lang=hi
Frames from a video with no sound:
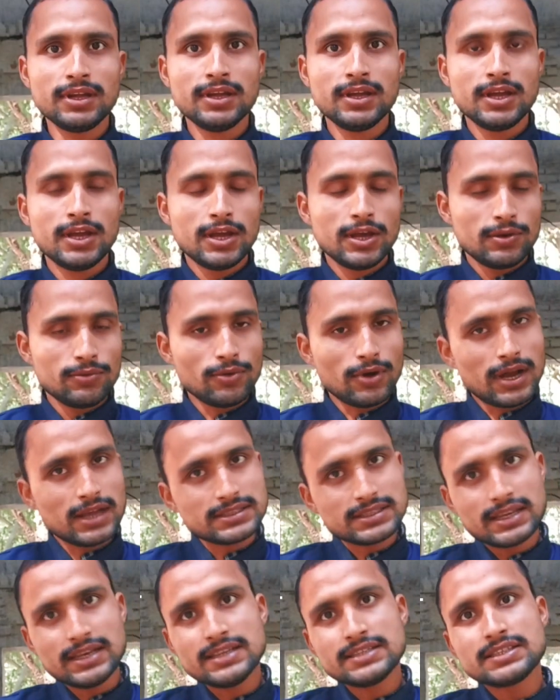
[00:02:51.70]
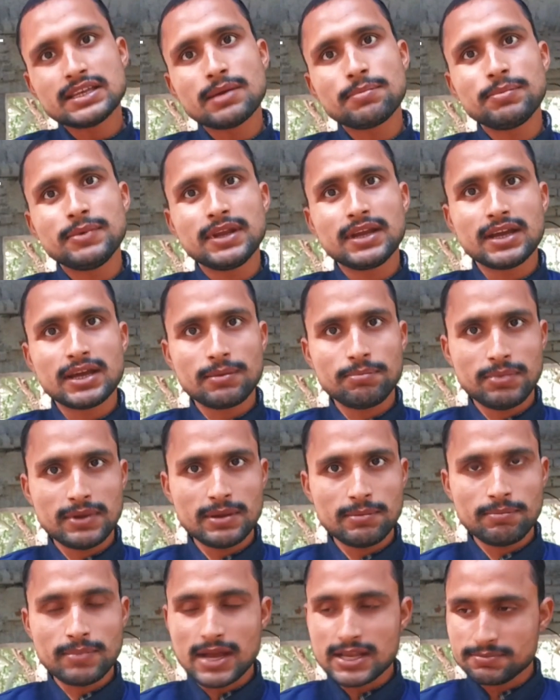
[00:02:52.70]
हैं वो आसानी से अपने घर पे
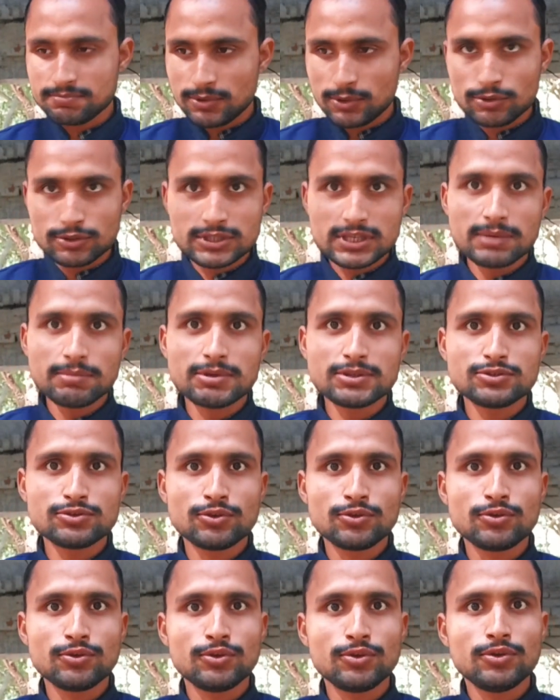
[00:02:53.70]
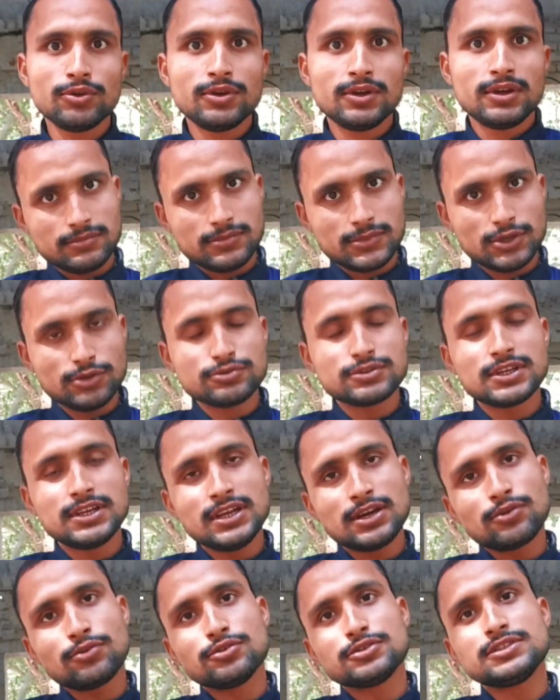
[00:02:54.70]
पास पड़ोस के बच्चों को ट्यूशन
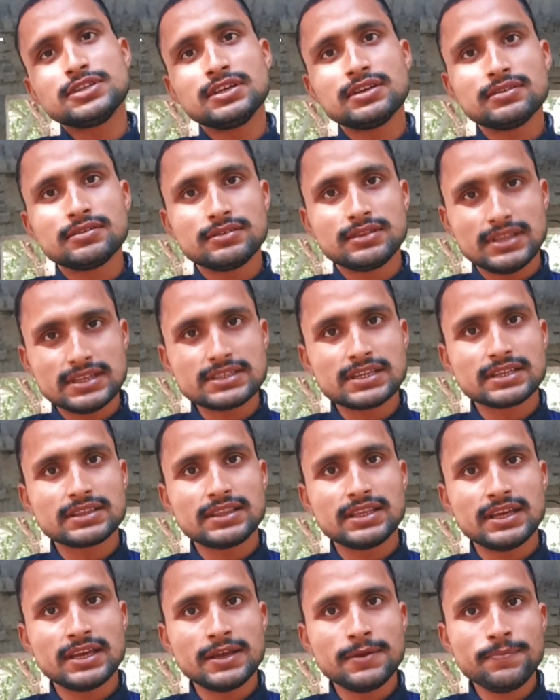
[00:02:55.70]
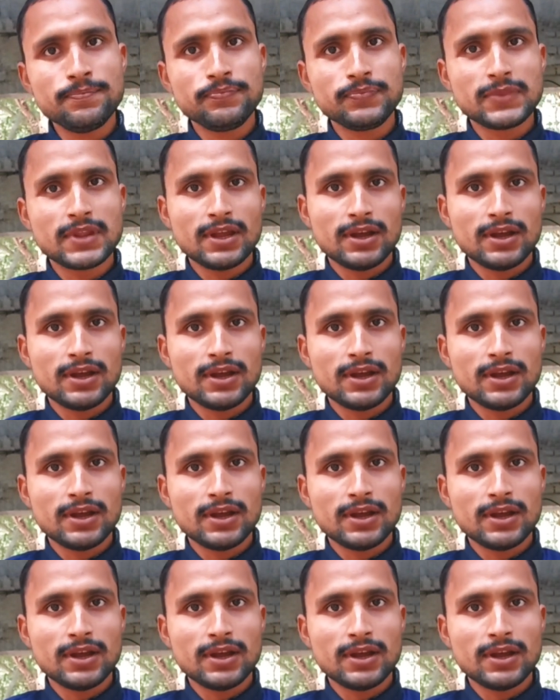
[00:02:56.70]
या कोचिंग दे सकते हैं